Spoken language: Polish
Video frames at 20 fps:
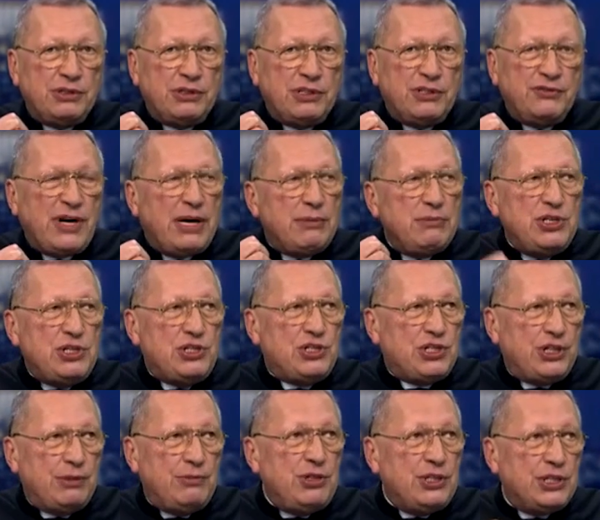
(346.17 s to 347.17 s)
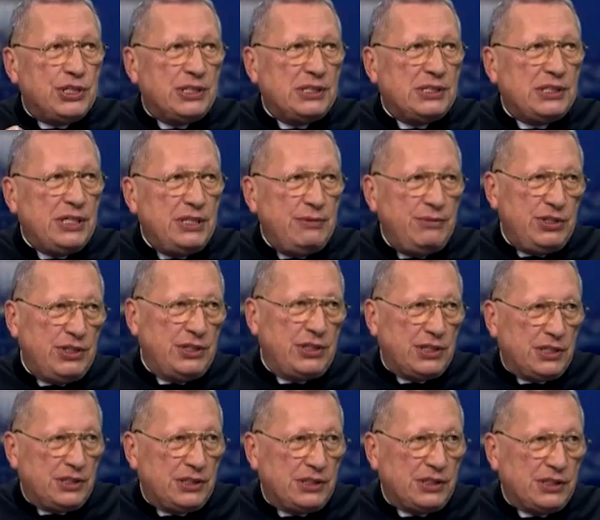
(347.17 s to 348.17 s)
y, dwa misie. Mi się chce i mi się
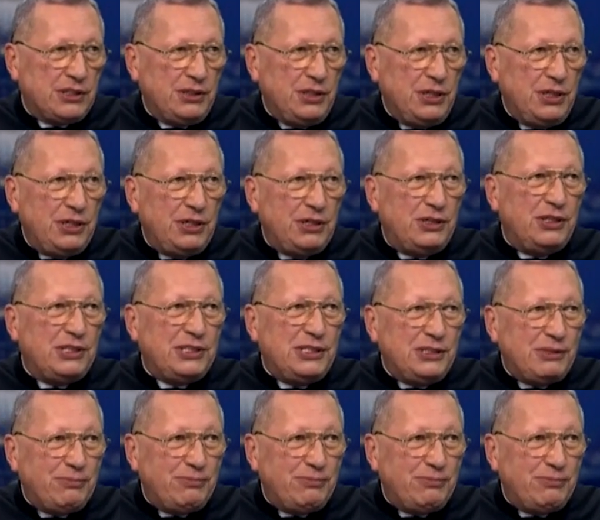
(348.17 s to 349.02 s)
nie chce. I to jest